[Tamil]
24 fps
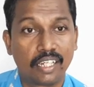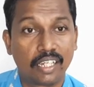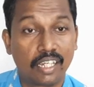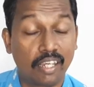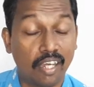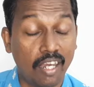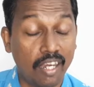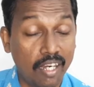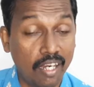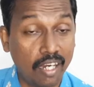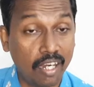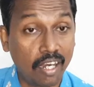
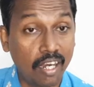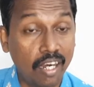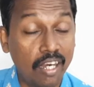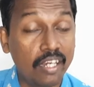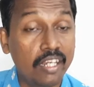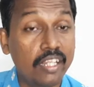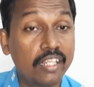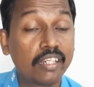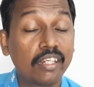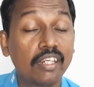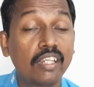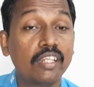கா
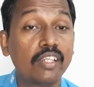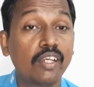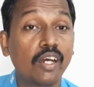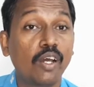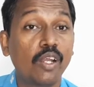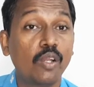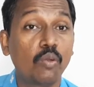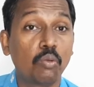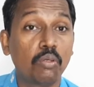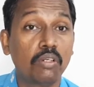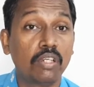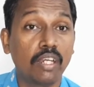
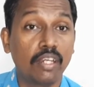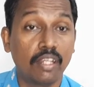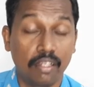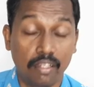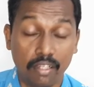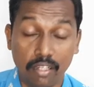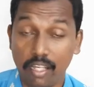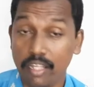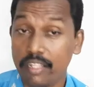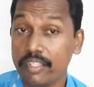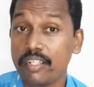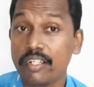ஆணிகளினால் உண்டான
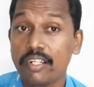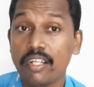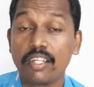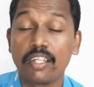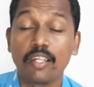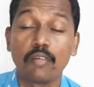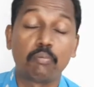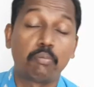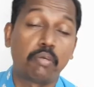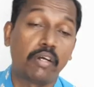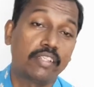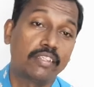காயங்களை
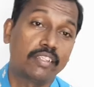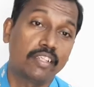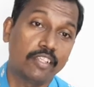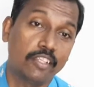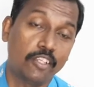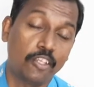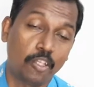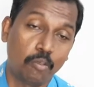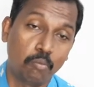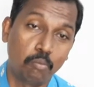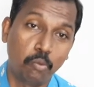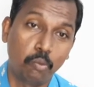நான் பார்த்தா
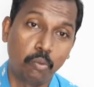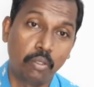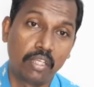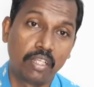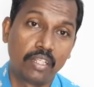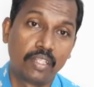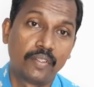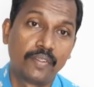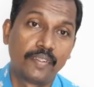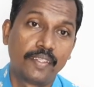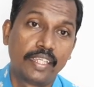தான் நம்புவேன்